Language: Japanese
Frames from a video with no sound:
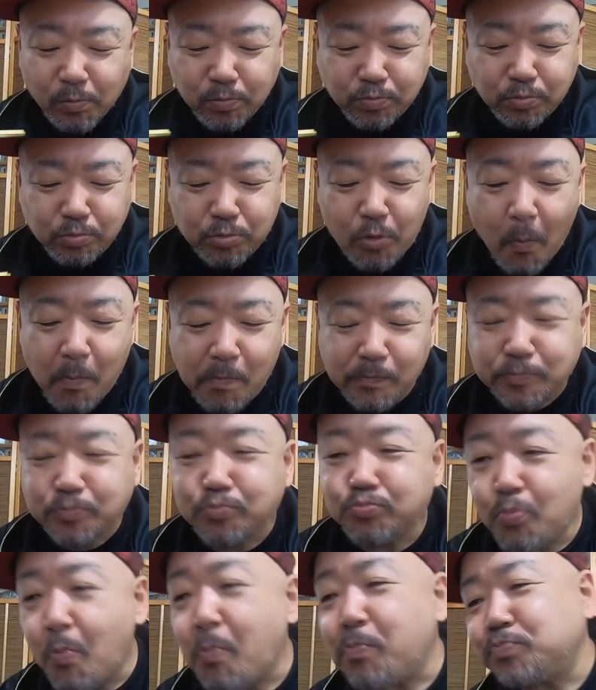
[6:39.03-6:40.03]
西和賀の
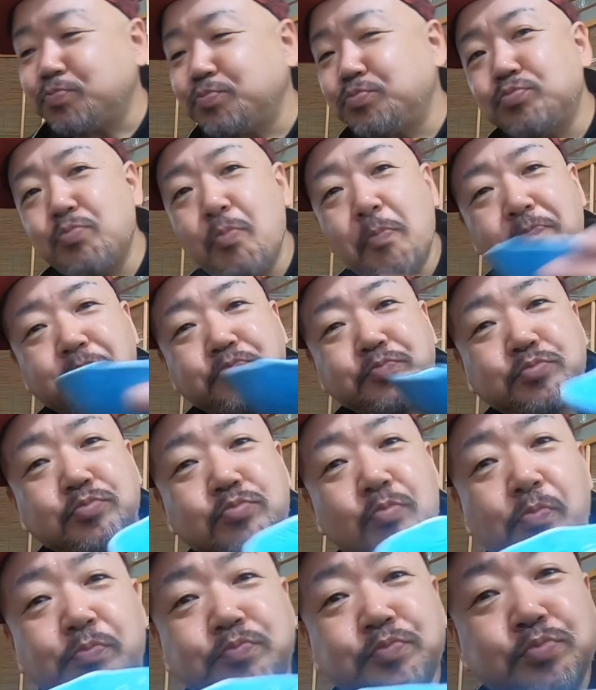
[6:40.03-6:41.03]
湯田のね、
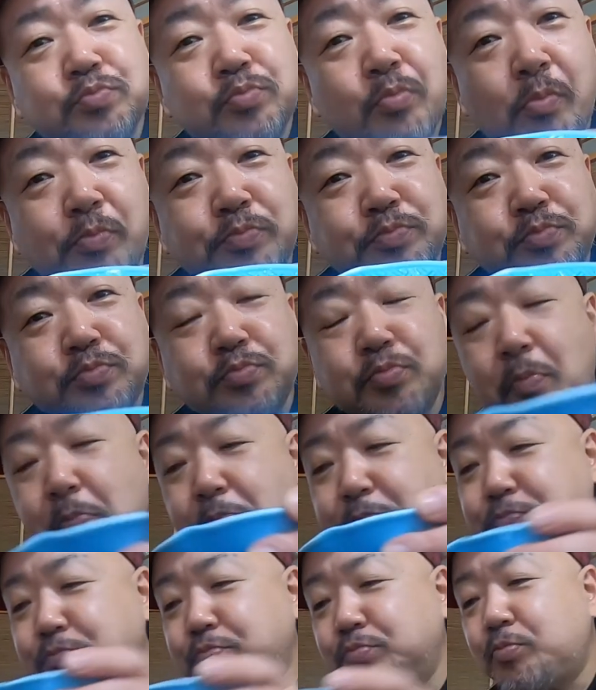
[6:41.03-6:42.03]
ソフトクリームもあ
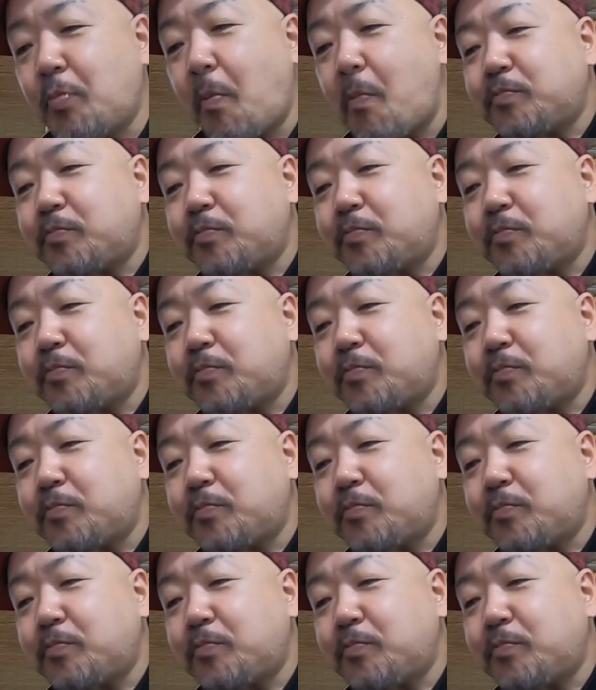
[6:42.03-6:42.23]
りますん